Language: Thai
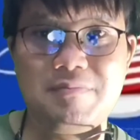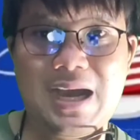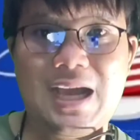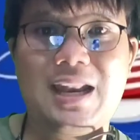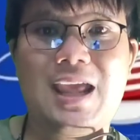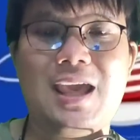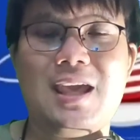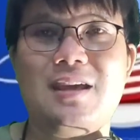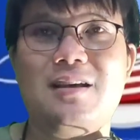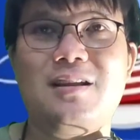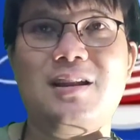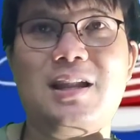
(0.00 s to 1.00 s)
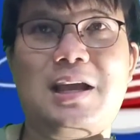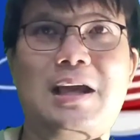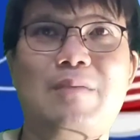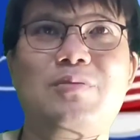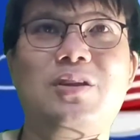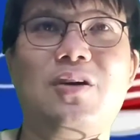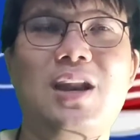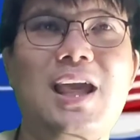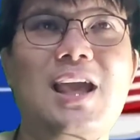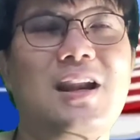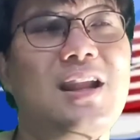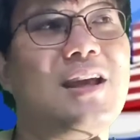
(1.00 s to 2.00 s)
มาแน่นะครับตอนแร
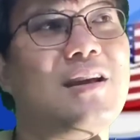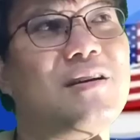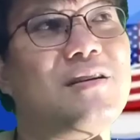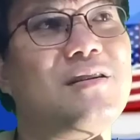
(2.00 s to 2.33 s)
กเนี่ย